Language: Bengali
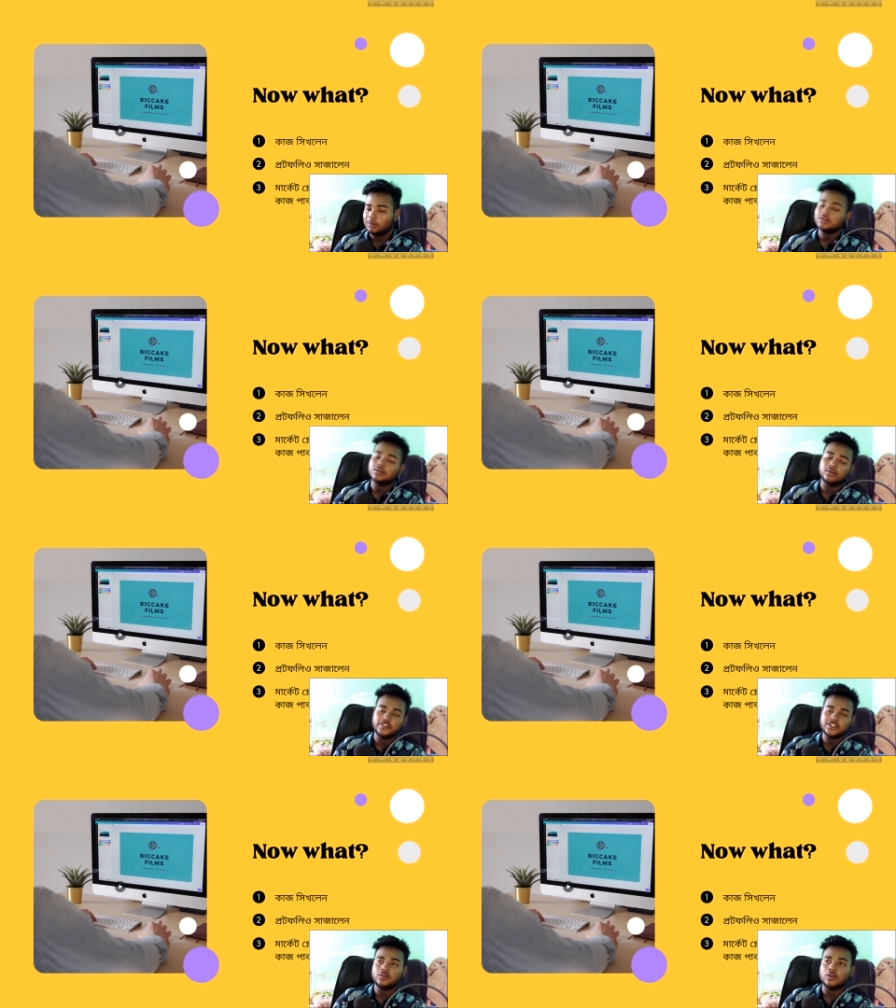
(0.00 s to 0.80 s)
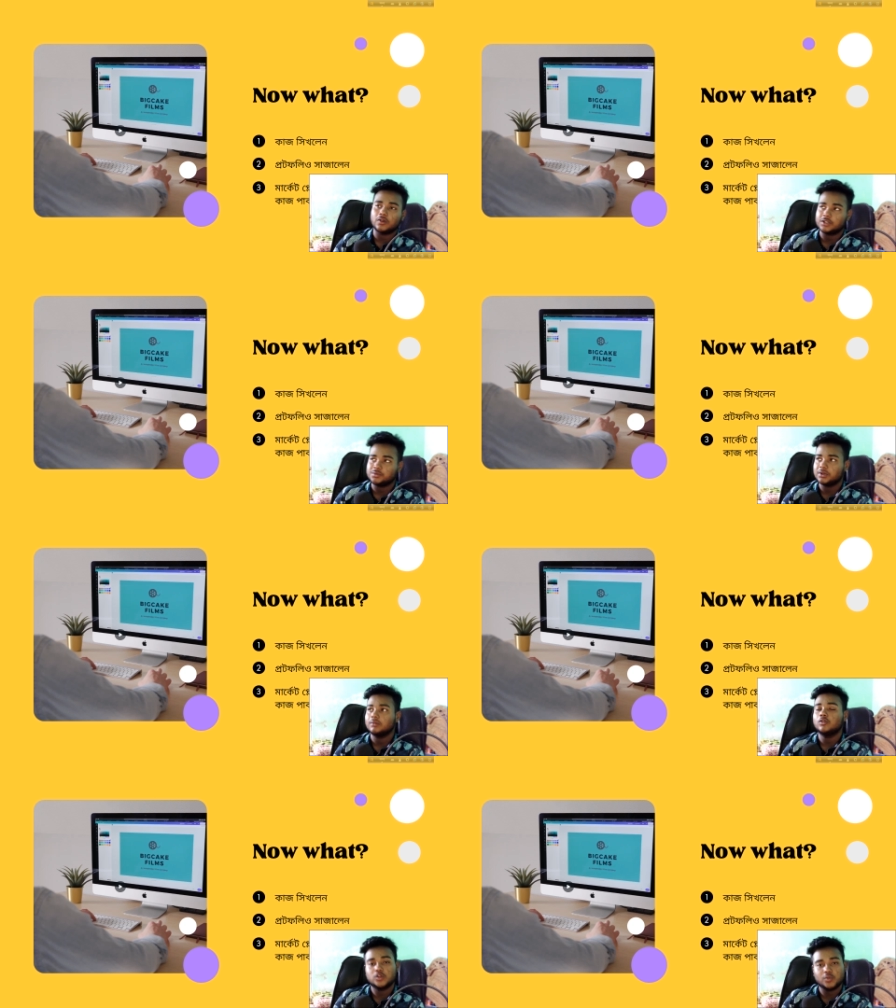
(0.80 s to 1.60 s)
বাট ভিজিট করে আসবেন
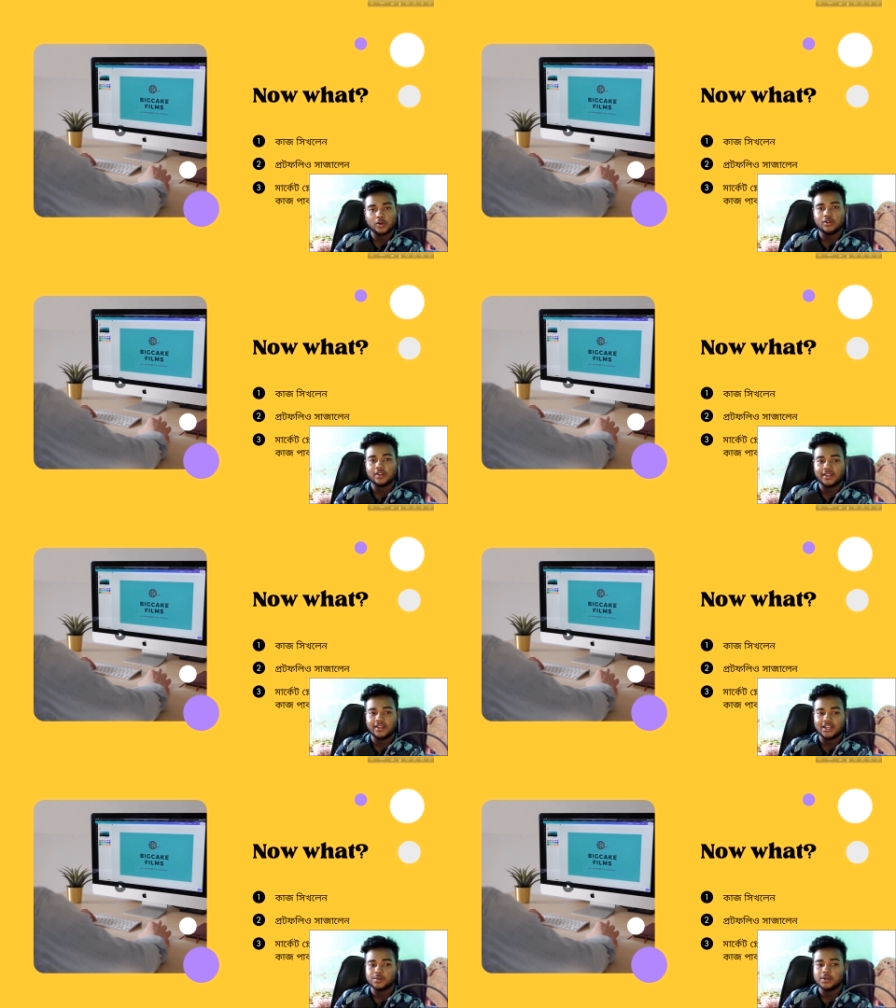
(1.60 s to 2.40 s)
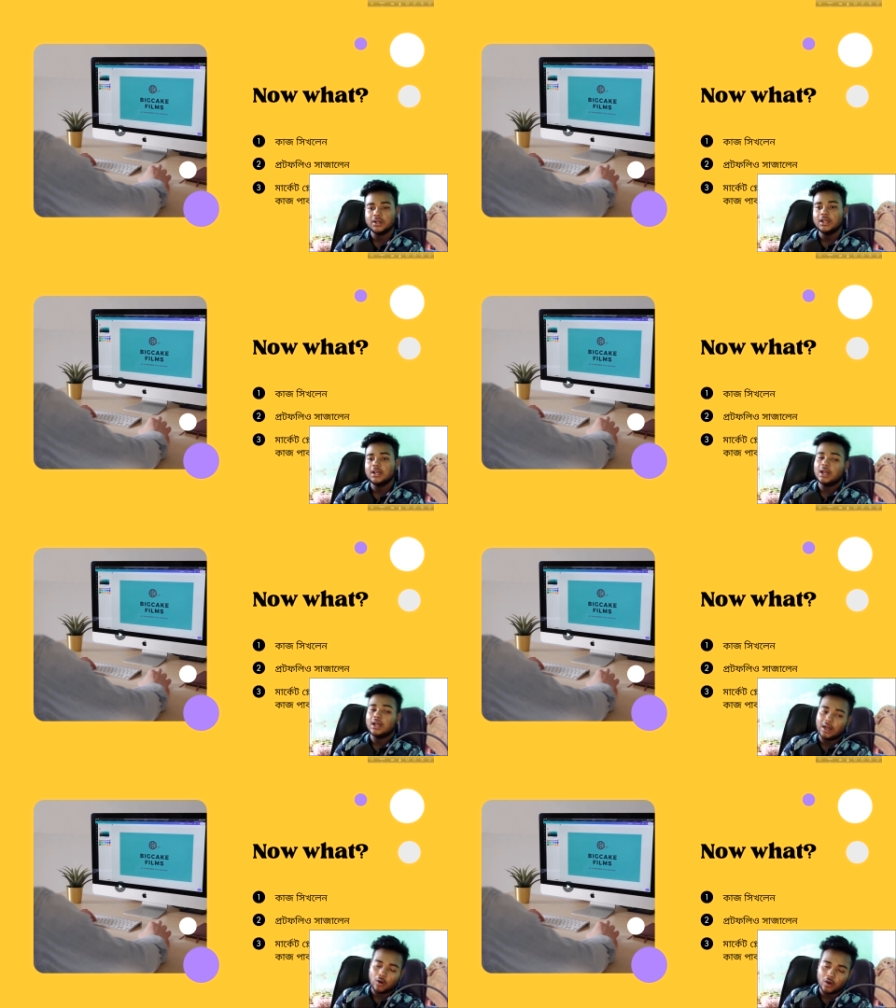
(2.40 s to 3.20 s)
কোর্স মরিউল্লা দেখে আসবেন
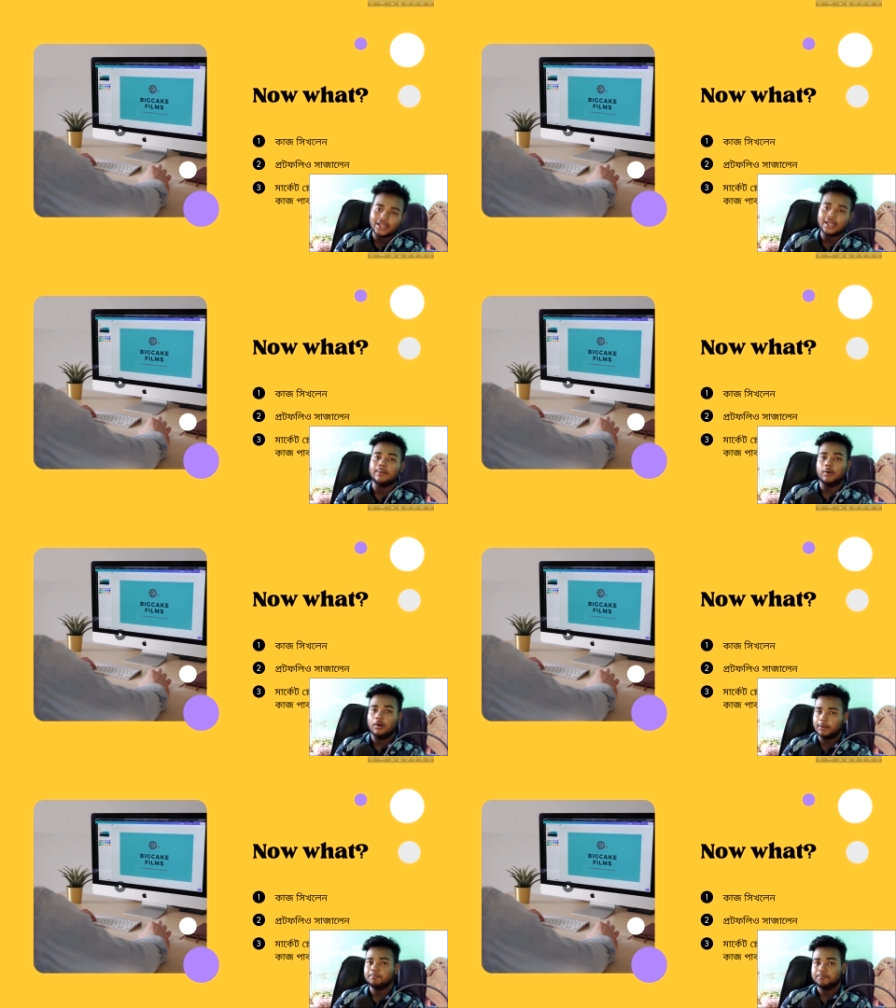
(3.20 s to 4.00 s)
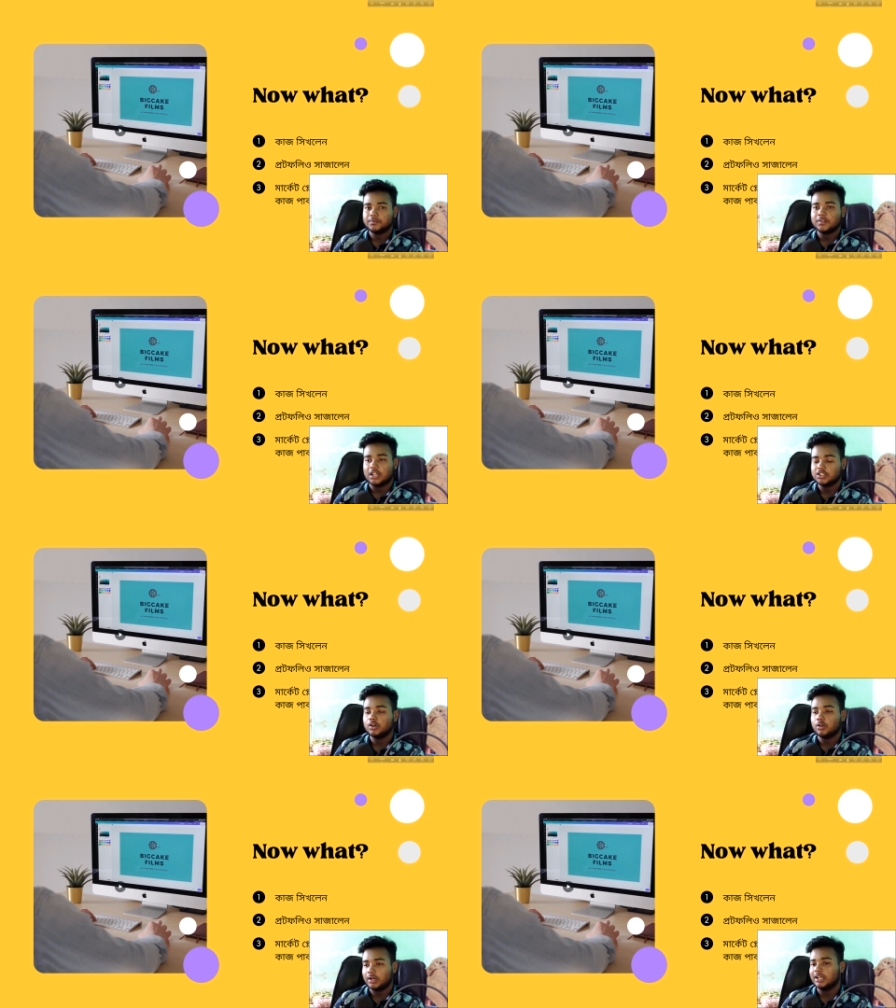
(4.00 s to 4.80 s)
অনেক হেল্প হবে আশা
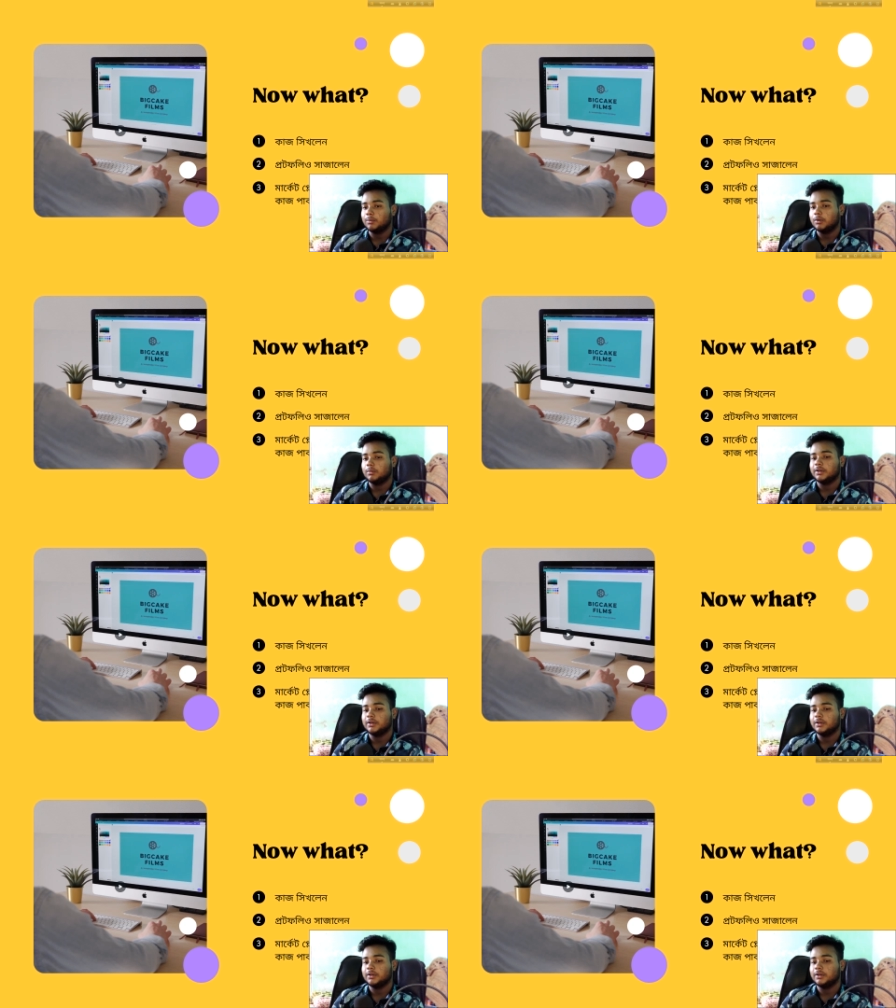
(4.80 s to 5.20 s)
করি অনেক হেল্প হবে